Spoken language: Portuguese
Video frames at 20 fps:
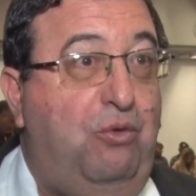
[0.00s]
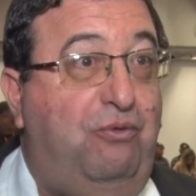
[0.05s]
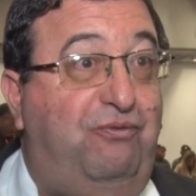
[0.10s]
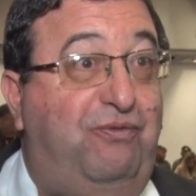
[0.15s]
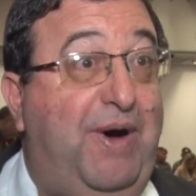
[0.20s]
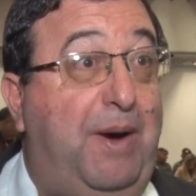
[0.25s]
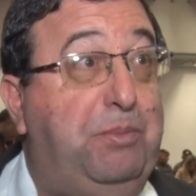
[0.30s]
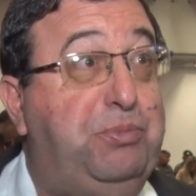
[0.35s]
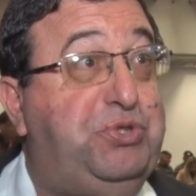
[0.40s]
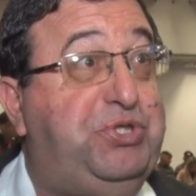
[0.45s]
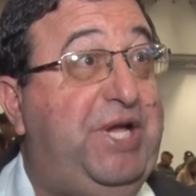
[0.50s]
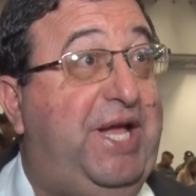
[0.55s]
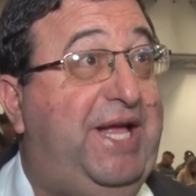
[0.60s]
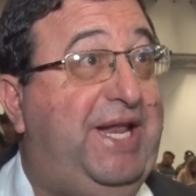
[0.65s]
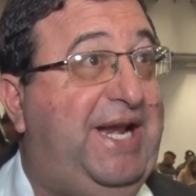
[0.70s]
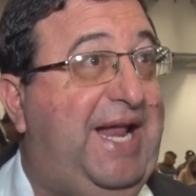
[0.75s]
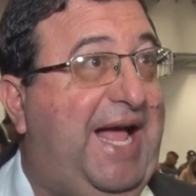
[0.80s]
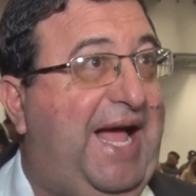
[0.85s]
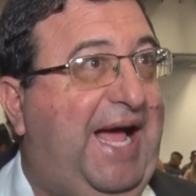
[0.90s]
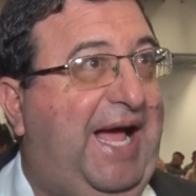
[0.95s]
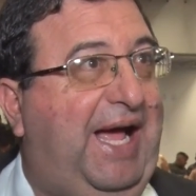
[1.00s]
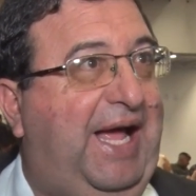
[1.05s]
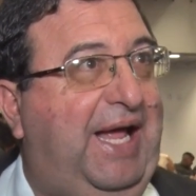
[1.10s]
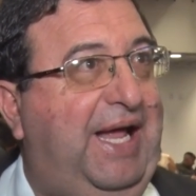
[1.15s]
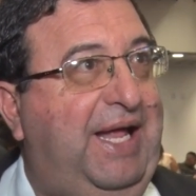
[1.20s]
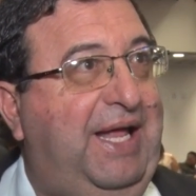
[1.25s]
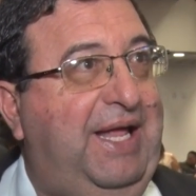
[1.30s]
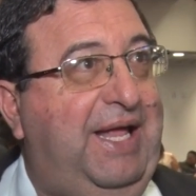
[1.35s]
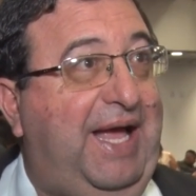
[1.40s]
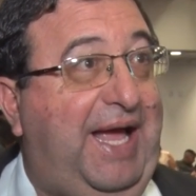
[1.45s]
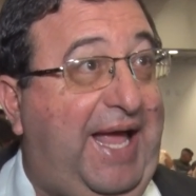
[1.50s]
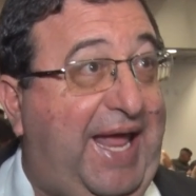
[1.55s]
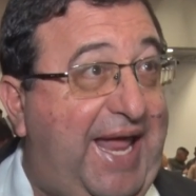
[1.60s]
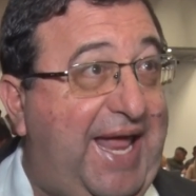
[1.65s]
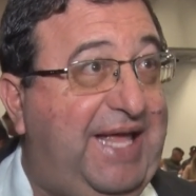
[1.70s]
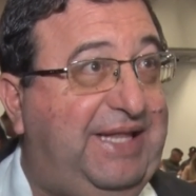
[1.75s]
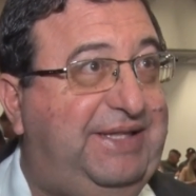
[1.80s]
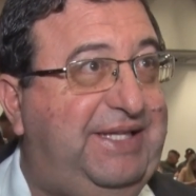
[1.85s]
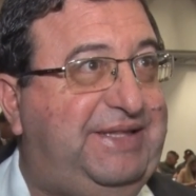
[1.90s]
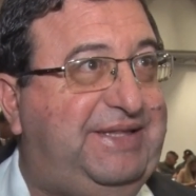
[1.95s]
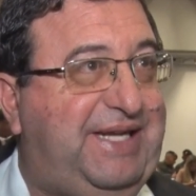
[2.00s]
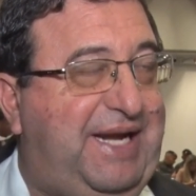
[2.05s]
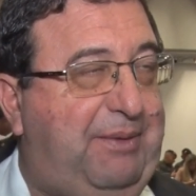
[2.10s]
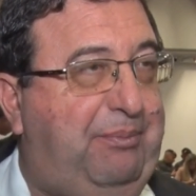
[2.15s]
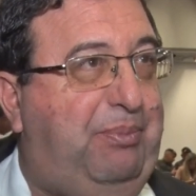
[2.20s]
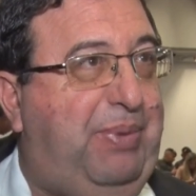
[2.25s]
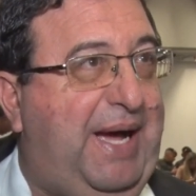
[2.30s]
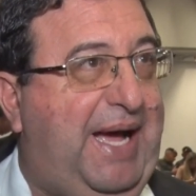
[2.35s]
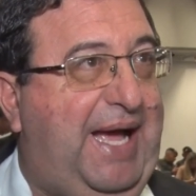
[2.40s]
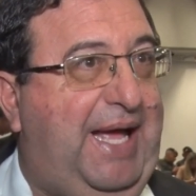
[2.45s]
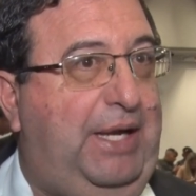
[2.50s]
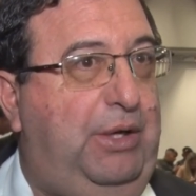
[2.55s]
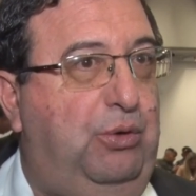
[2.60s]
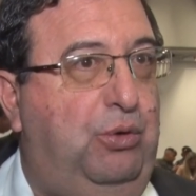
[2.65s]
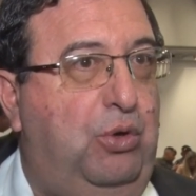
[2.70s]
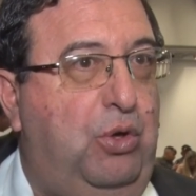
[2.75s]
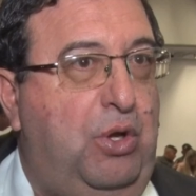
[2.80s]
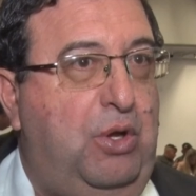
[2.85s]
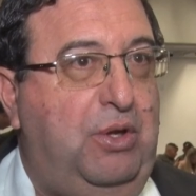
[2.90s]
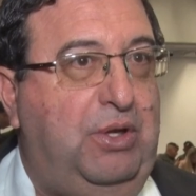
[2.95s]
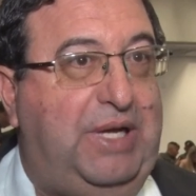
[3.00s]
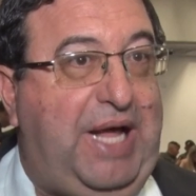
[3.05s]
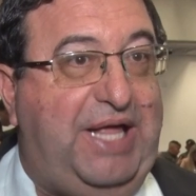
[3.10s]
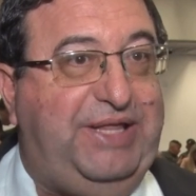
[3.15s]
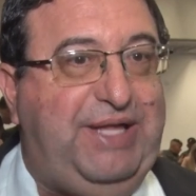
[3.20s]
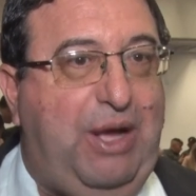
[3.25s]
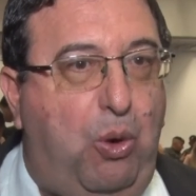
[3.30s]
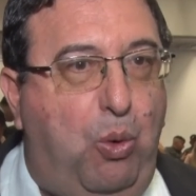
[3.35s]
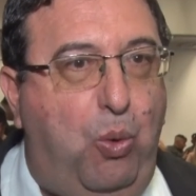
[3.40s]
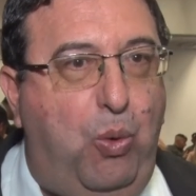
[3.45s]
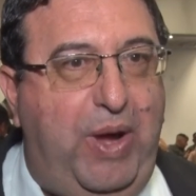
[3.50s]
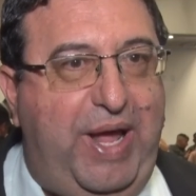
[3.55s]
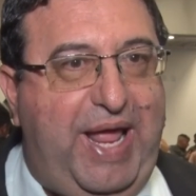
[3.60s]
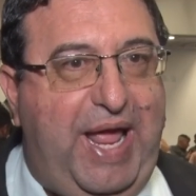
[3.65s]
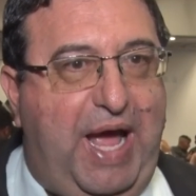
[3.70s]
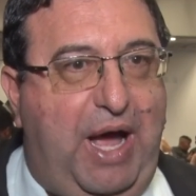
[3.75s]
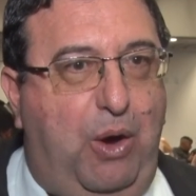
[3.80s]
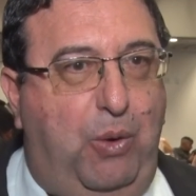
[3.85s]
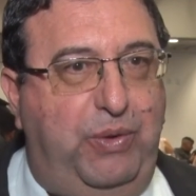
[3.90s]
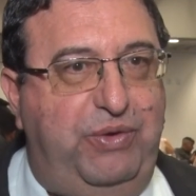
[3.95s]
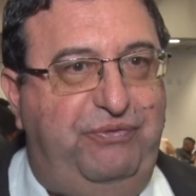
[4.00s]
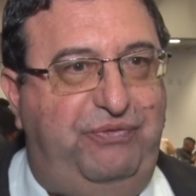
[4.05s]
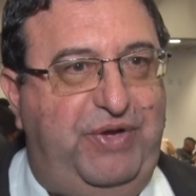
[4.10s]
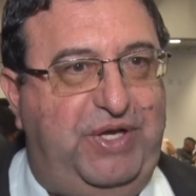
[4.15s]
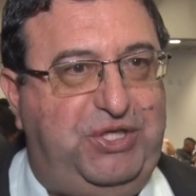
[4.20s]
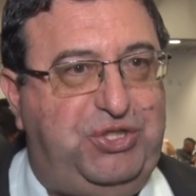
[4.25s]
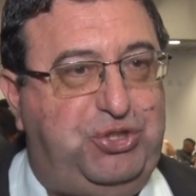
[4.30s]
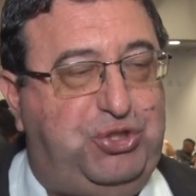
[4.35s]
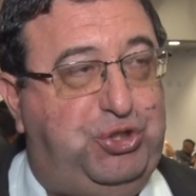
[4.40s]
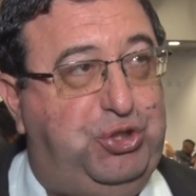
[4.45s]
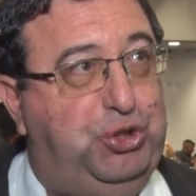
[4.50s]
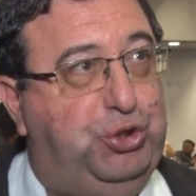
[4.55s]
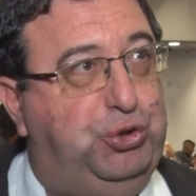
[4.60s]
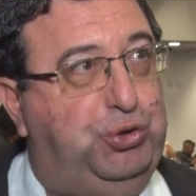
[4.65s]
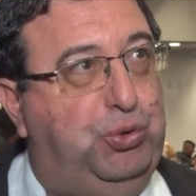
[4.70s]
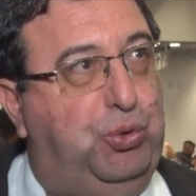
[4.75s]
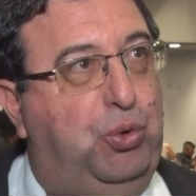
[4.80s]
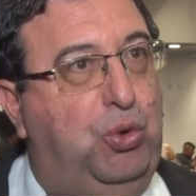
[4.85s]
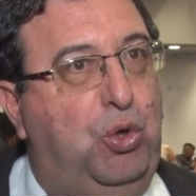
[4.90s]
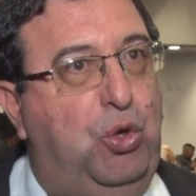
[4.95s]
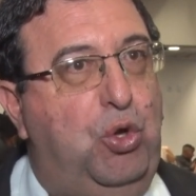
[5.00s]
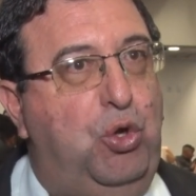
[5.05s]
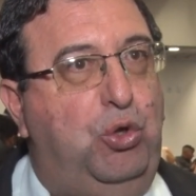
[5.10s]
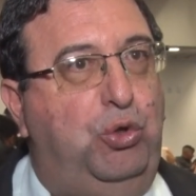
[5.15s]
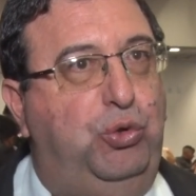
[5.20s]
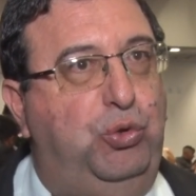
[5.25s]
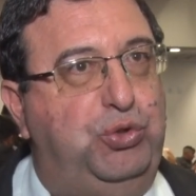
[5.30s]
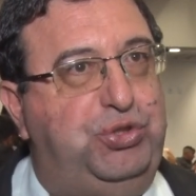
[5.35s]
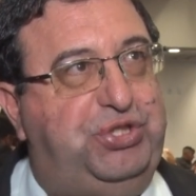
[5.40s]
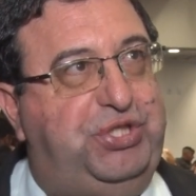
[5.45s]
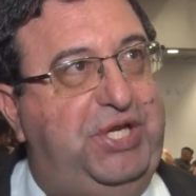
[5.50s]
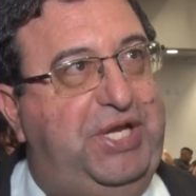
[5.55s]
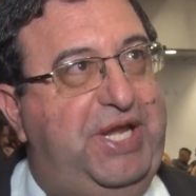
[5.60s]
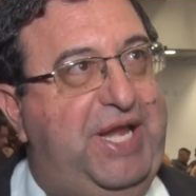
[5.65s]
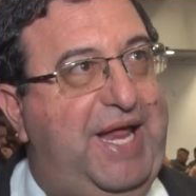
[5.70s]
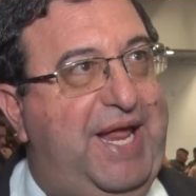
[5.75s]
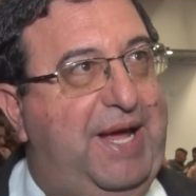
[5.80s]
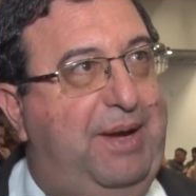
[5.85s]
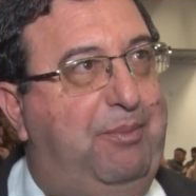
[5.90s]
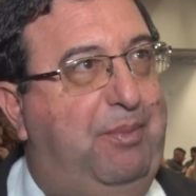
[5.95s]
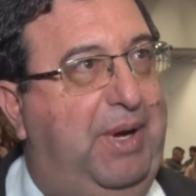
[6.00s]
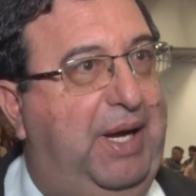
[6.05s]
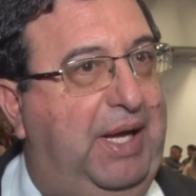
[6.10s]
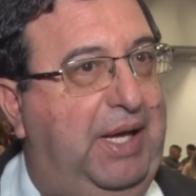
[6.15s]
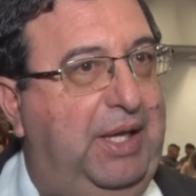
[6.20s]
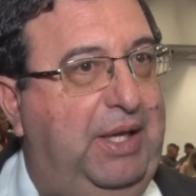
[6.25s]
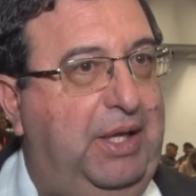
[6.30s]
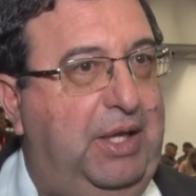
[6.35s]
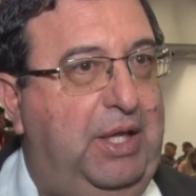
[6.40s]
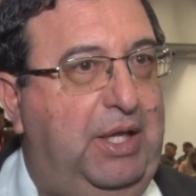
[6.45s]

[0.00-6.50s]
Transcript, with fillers: Vamos gerar renda e trabalho, cada um real investido no cinema,